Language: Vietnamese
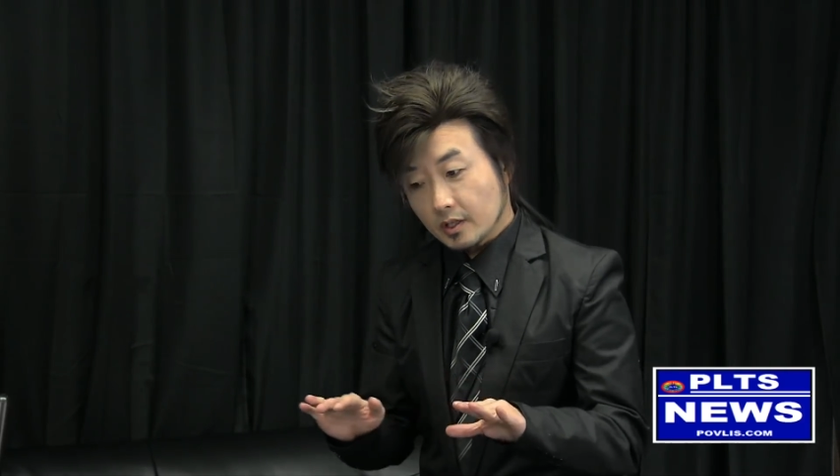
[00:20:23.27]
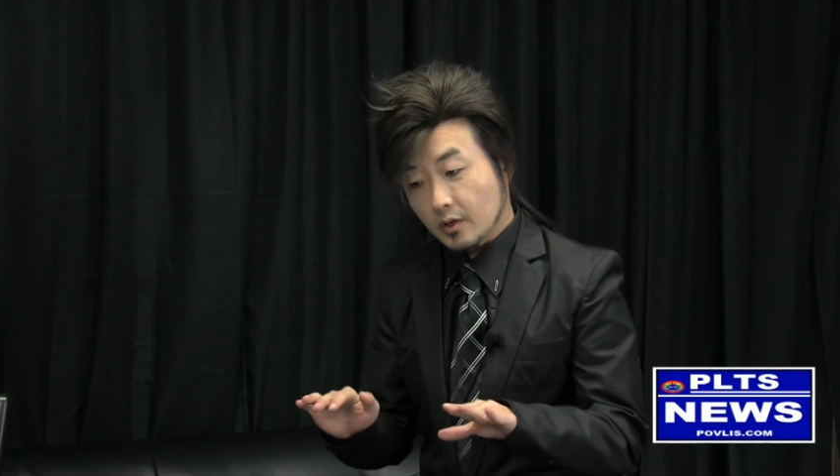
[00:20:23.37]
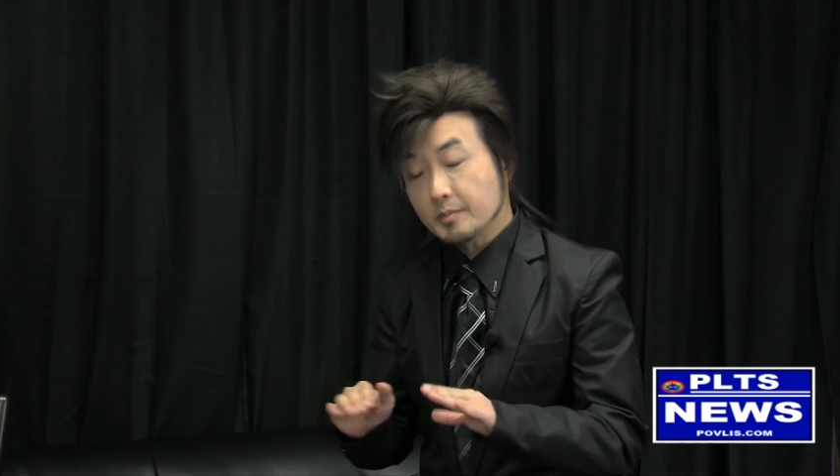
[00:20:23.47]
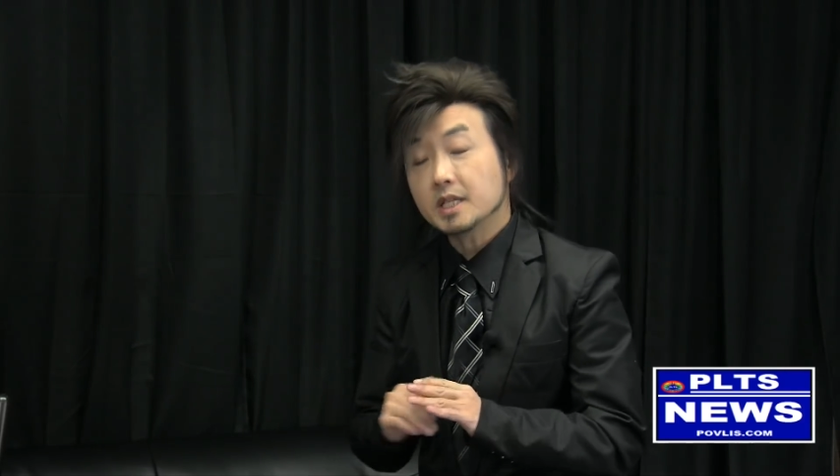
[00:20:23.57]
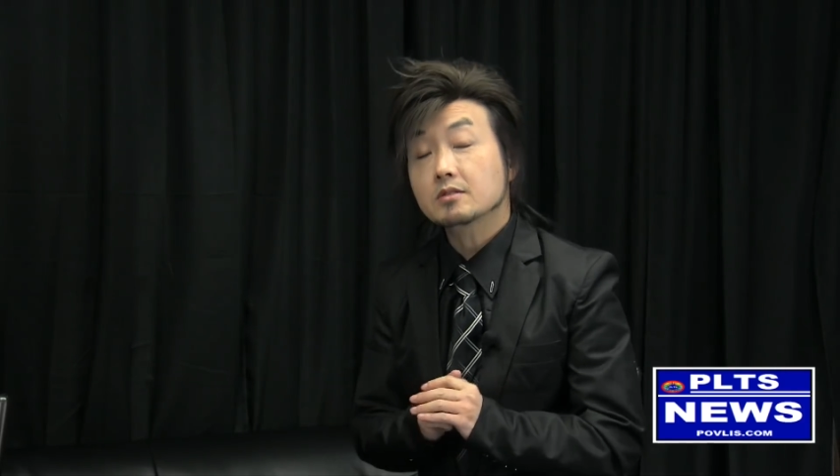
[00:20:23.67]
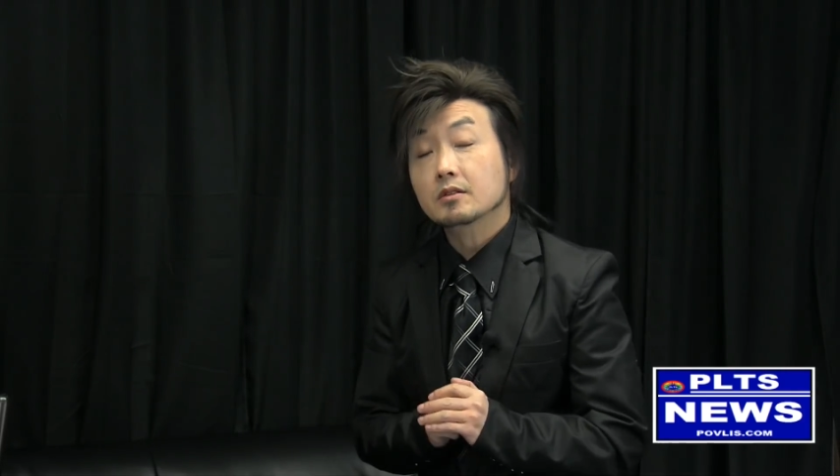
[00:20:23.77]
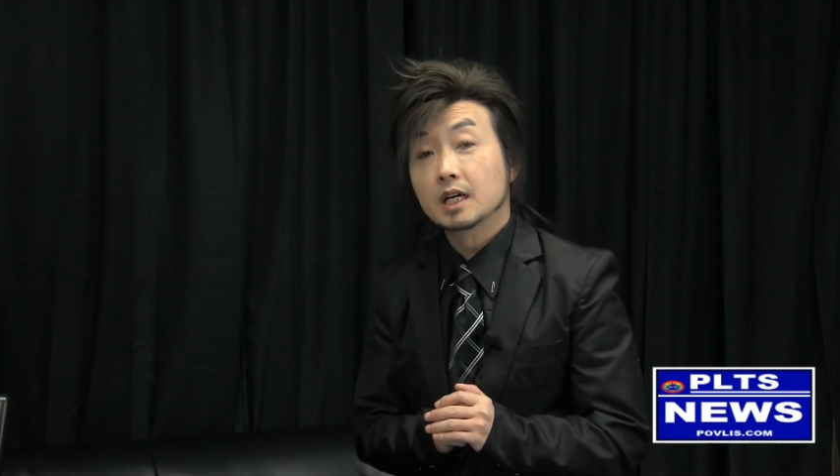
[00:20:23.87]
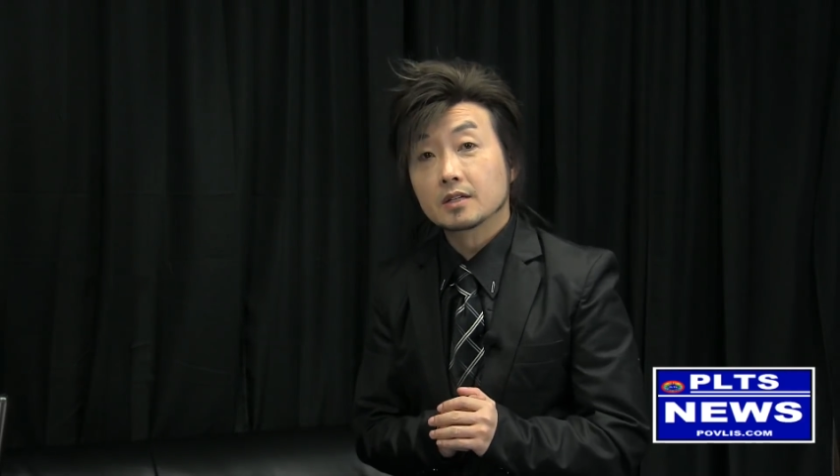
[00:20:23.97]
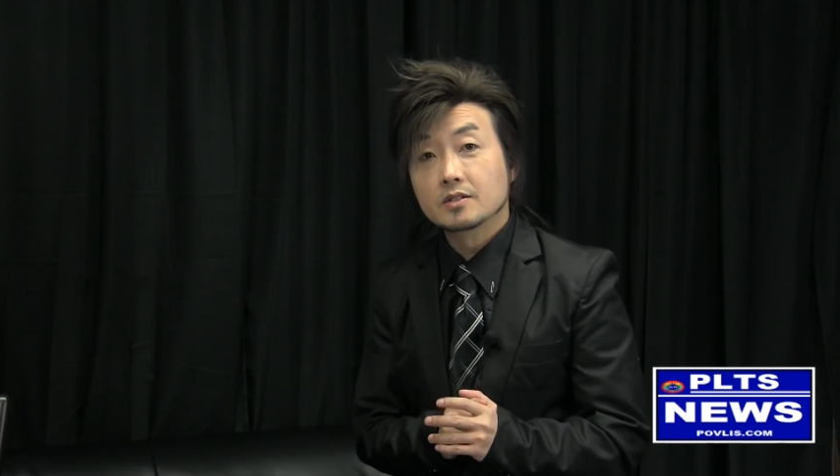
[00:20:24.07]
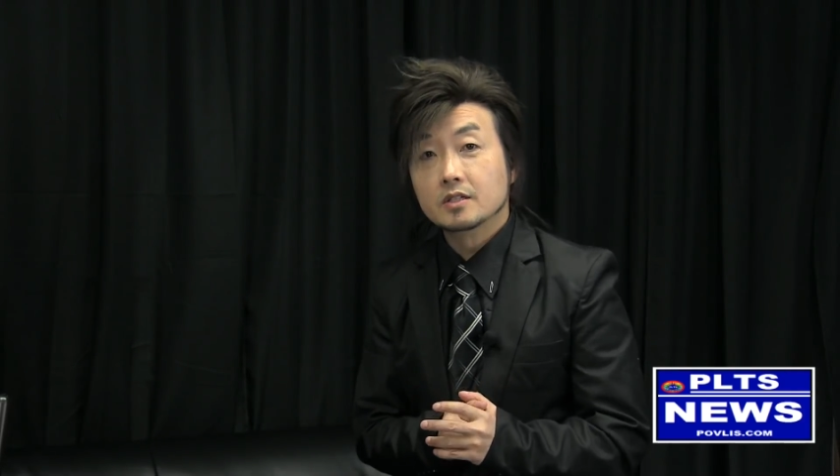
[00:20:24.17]
hồ mình số
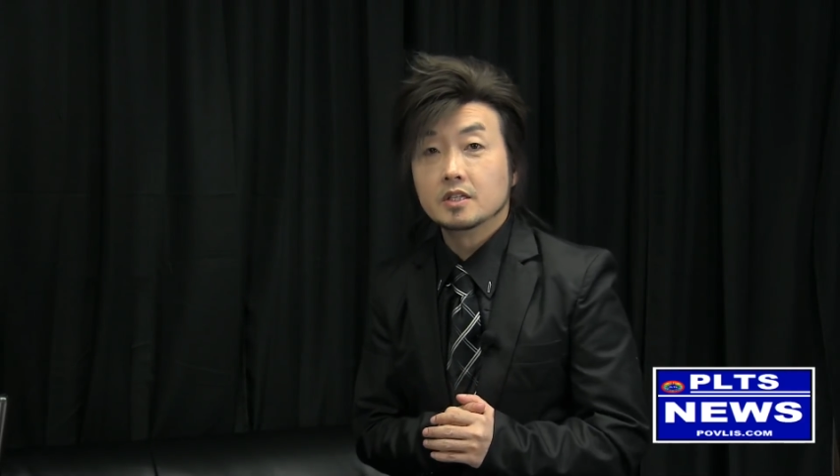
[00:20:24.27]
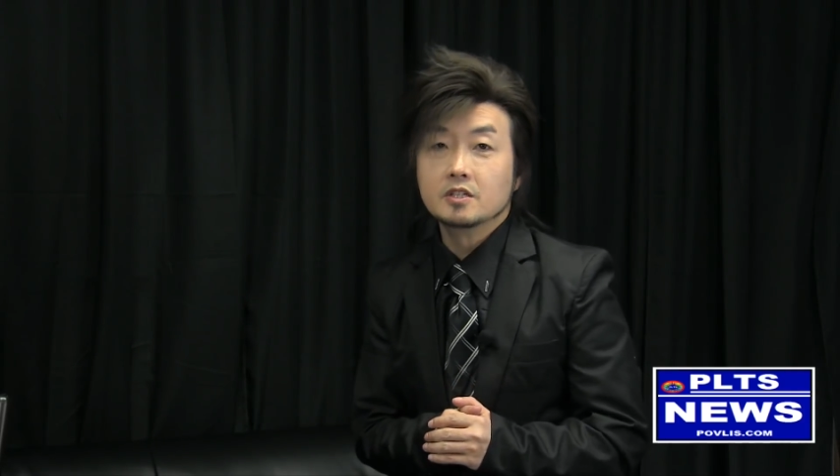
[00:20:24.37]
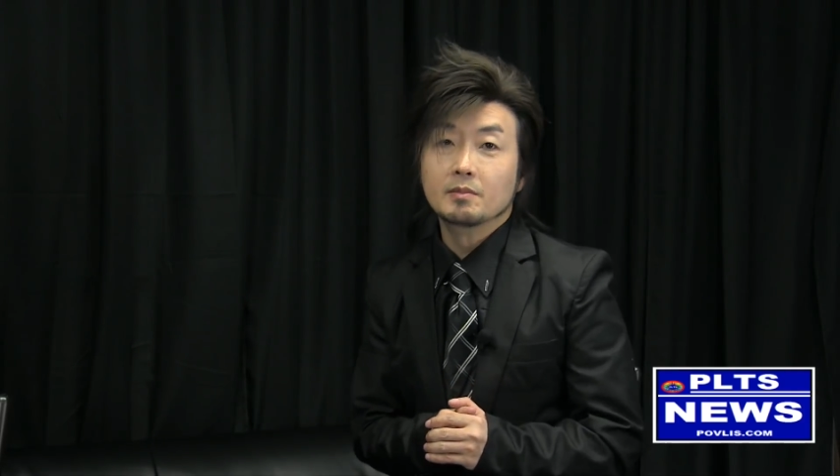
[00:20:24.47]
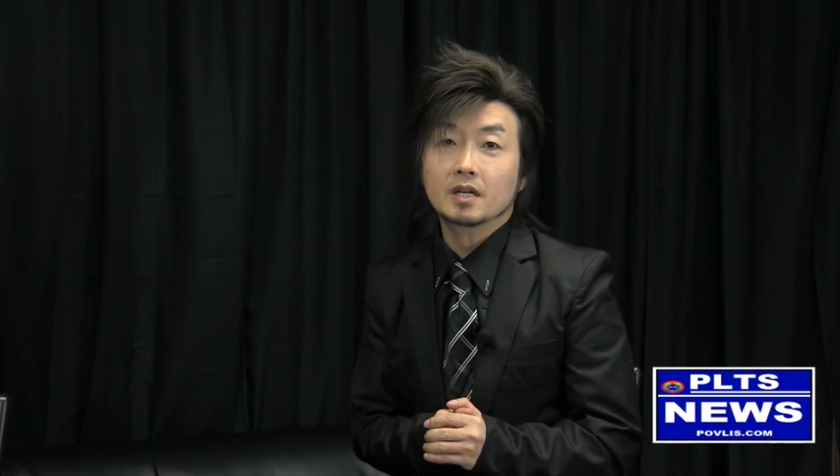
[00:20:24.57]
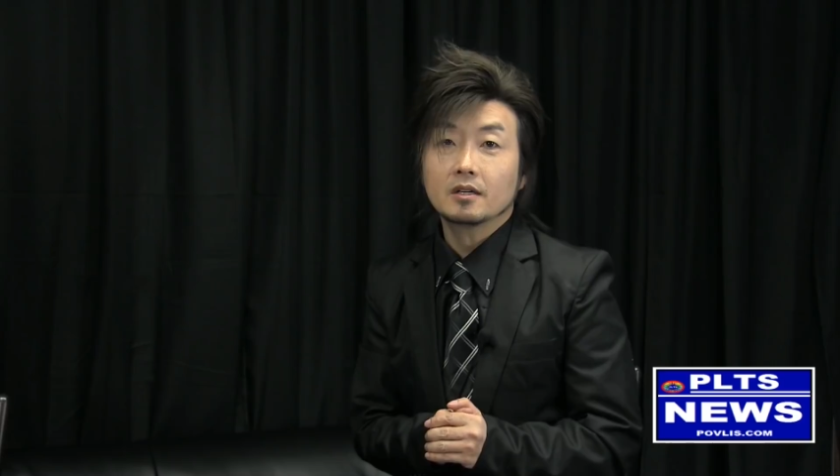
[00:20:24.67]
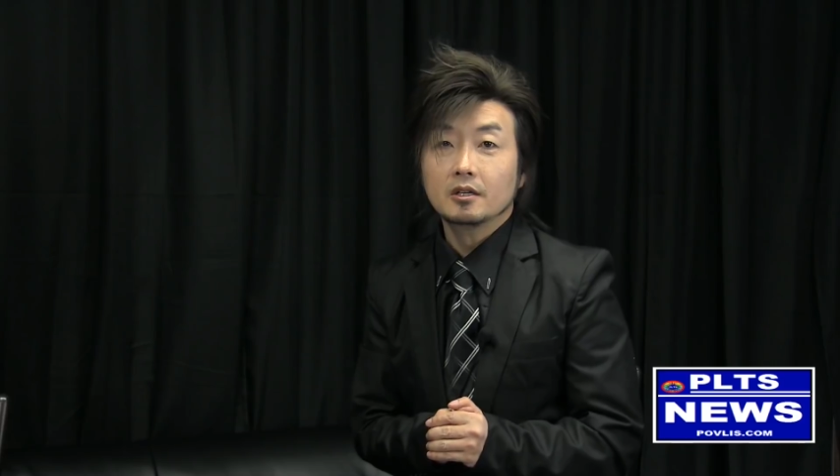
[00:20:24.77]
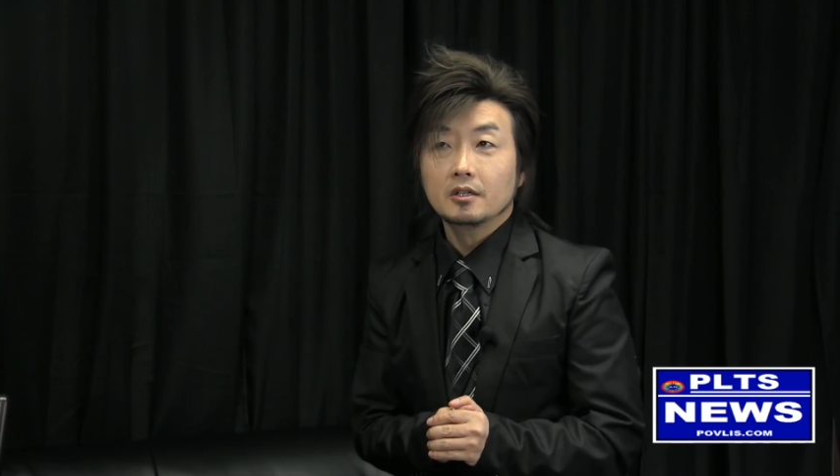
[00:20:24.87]
tao nó suy ta mà